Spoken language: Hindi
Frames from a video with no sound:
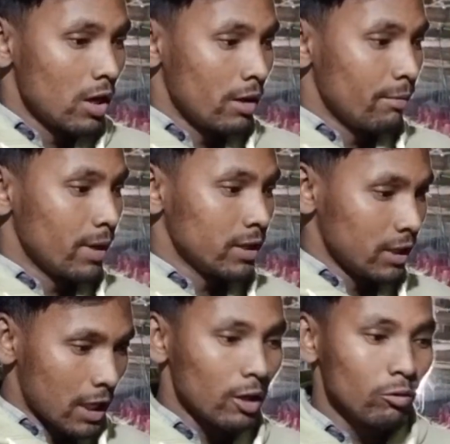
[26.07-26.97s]
आ, मैं
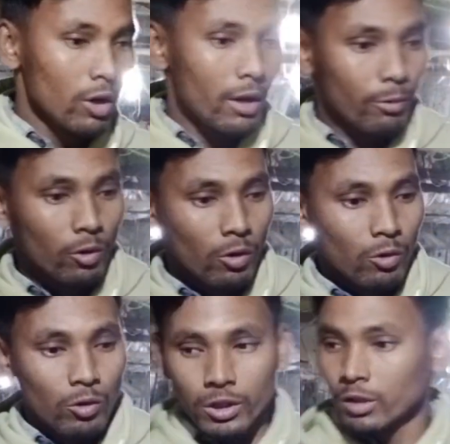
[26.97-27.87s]
दिखाऊंगा आप
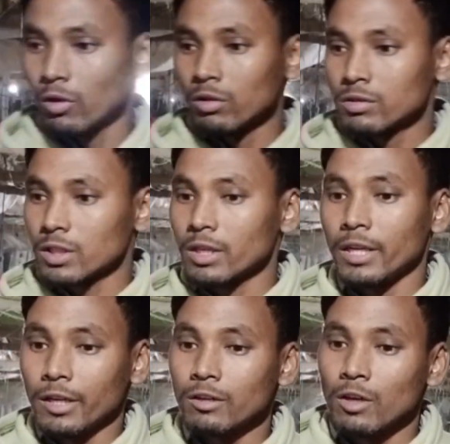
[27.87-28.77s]
लोगों को कि कौन सा
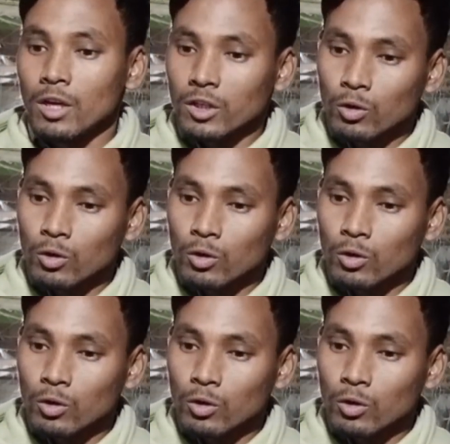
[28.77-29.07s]
नेट